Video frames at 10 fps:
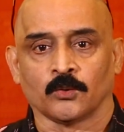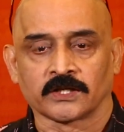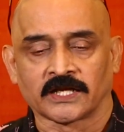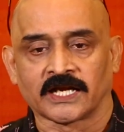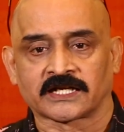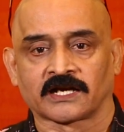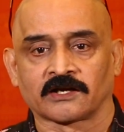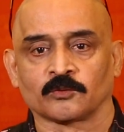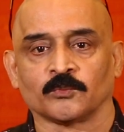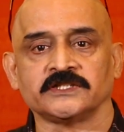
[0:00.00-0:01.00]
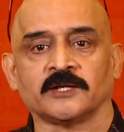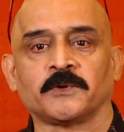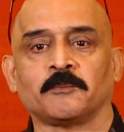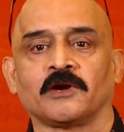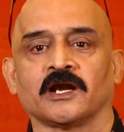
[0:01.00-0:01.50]
ஒரு கலெக்டர் இருக்கும்போது
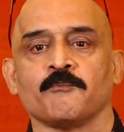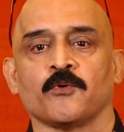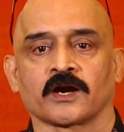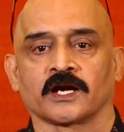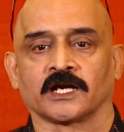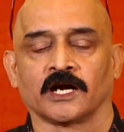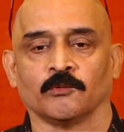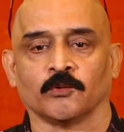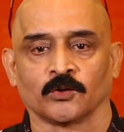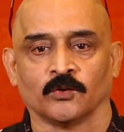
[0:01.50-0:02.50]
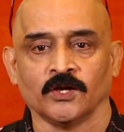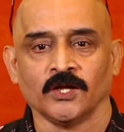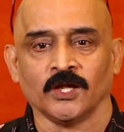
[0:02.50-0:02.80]
எப்படி எப்படிலாம் போராட்டங்கள் வரும்